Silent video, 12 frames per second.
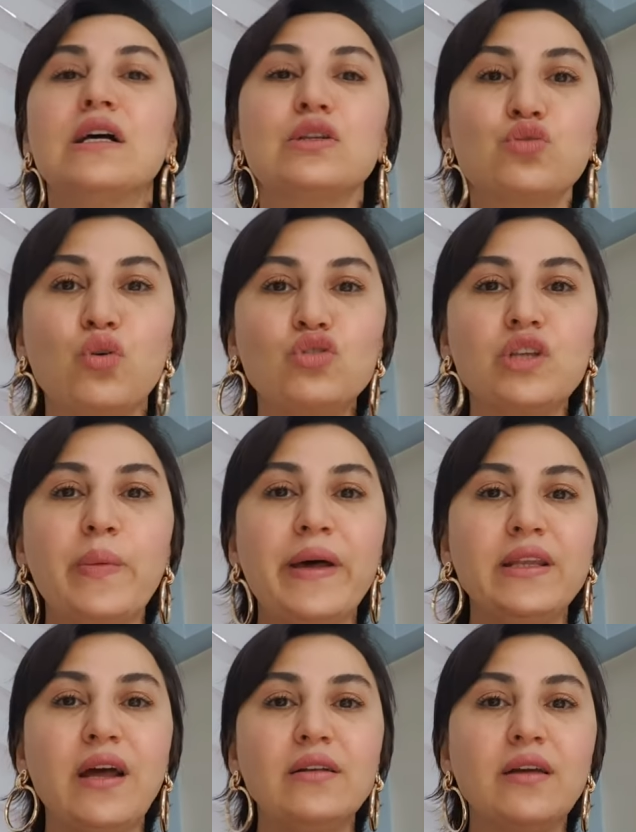Son
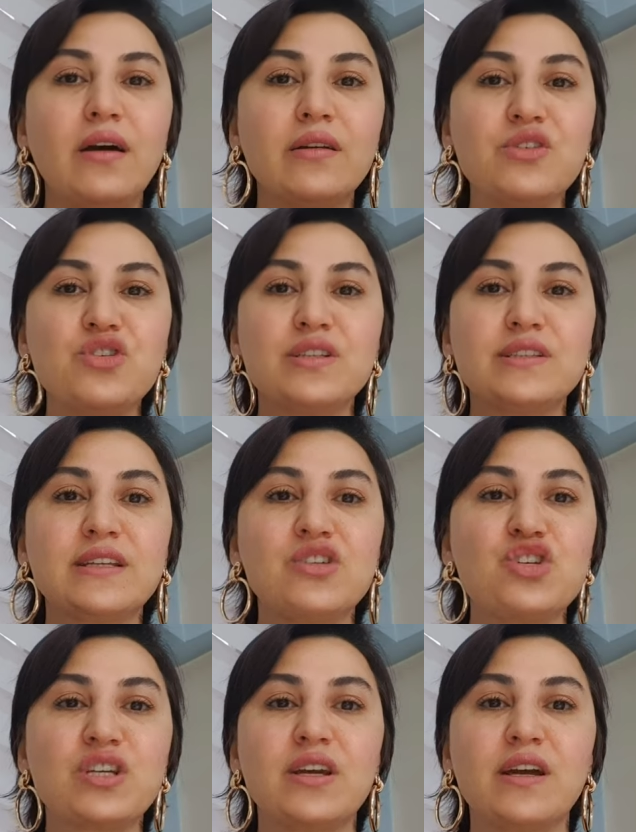zamanlarda aracınızda
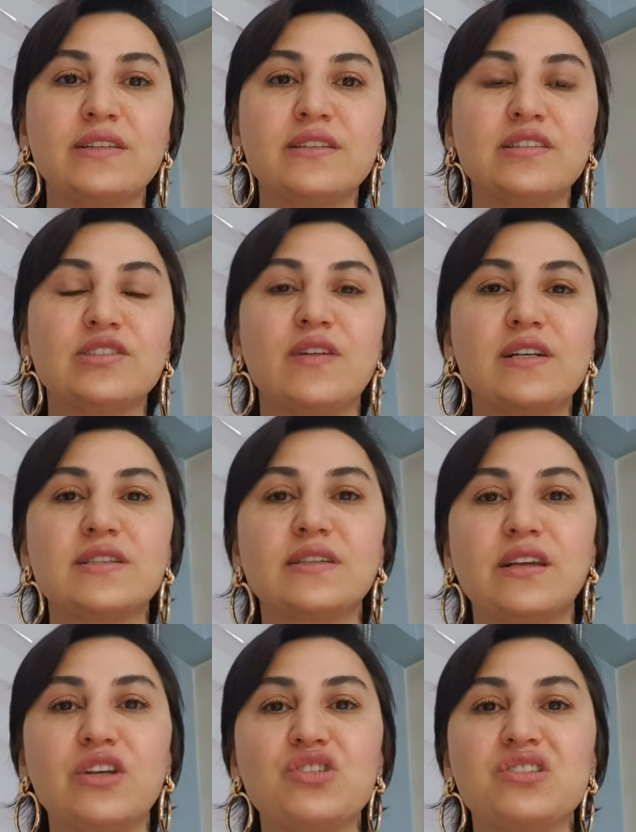şikayetiniz varsa
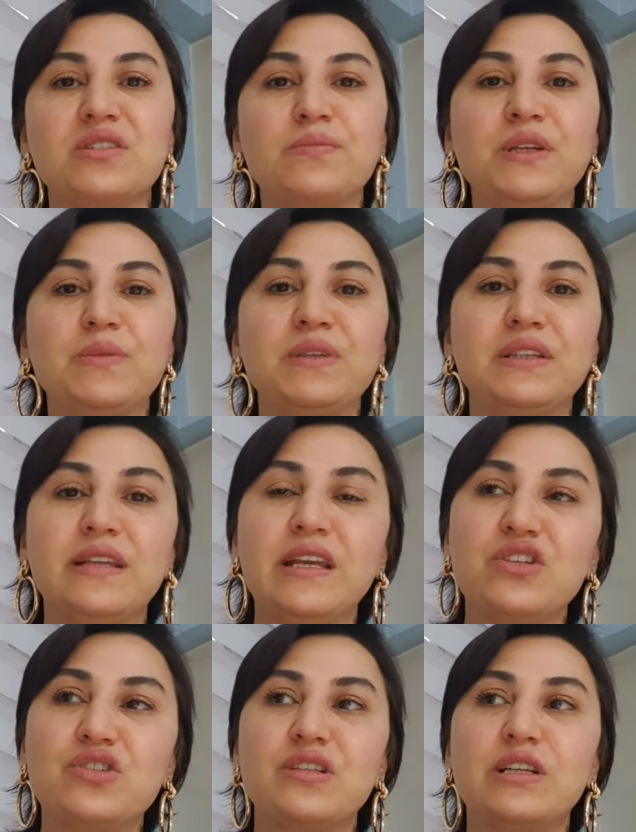değiştirmeyeyim mi,
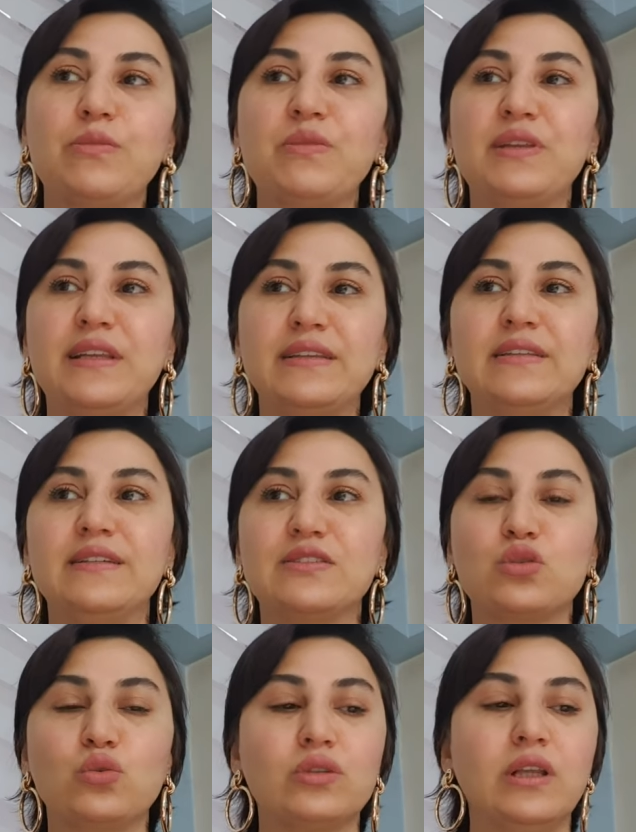değiştireyim mi
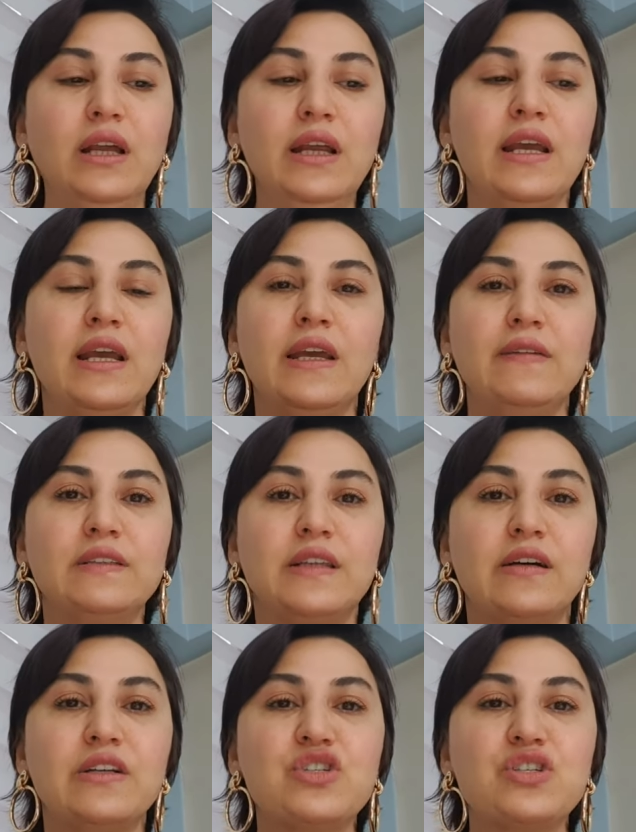dediğiniz noktalar.
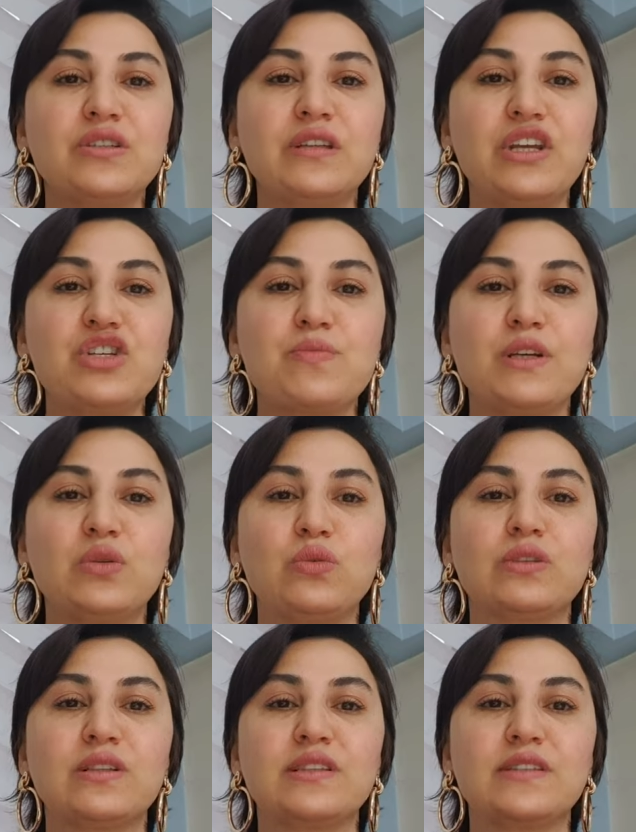Evet aracın değişme
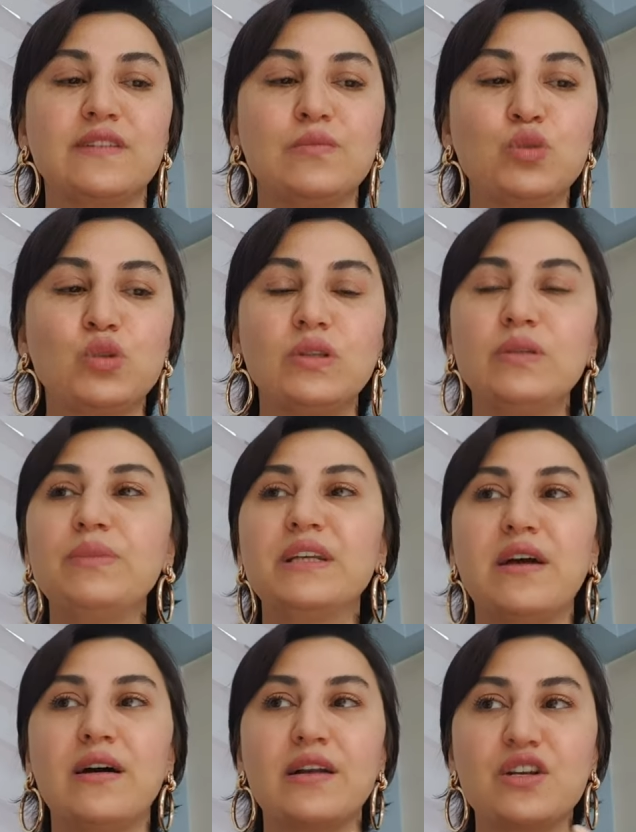noktası ve mutlu bir
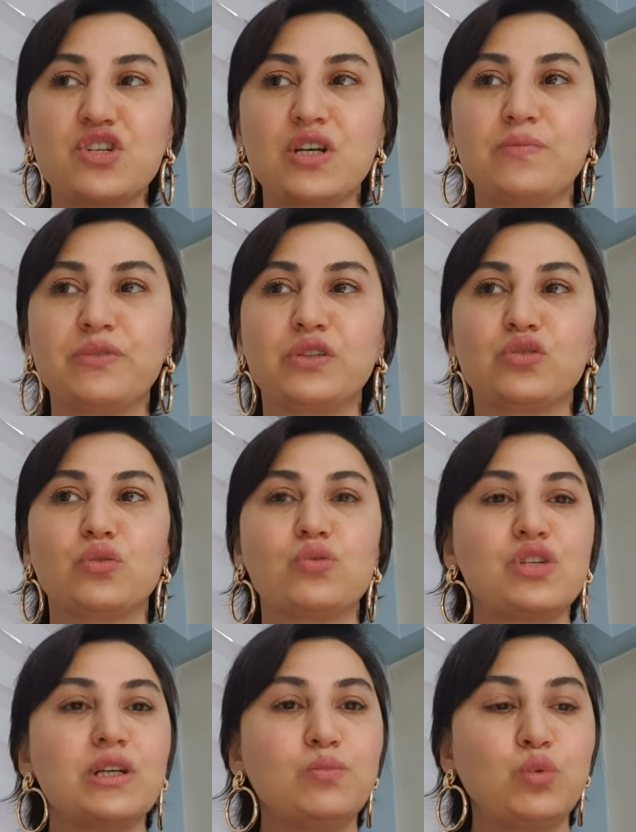araç kapınız
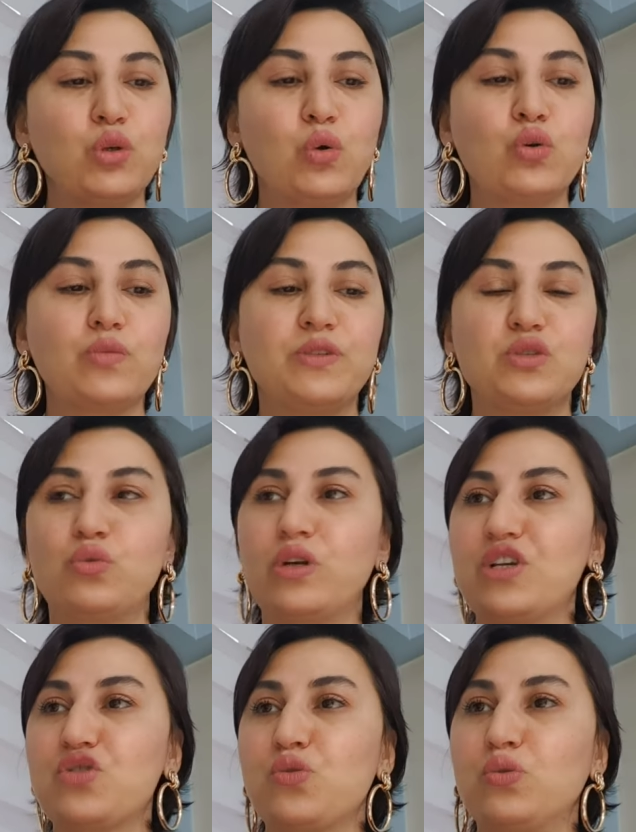olacak. Bu doğru bir
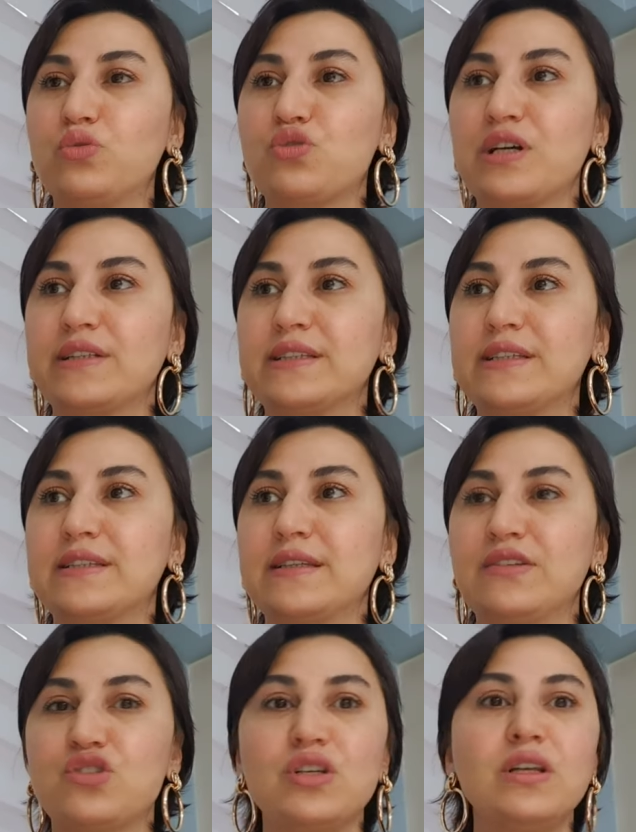süreç olacak sizin
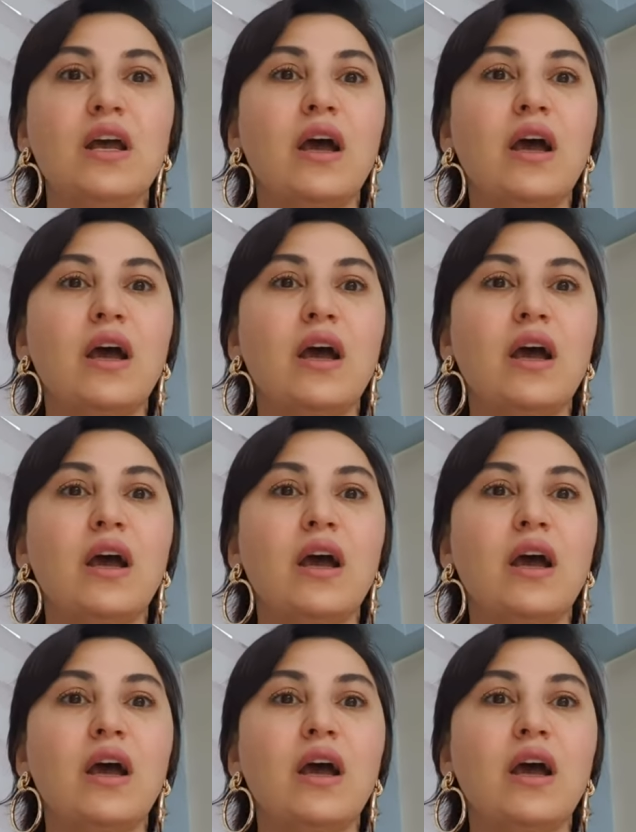için.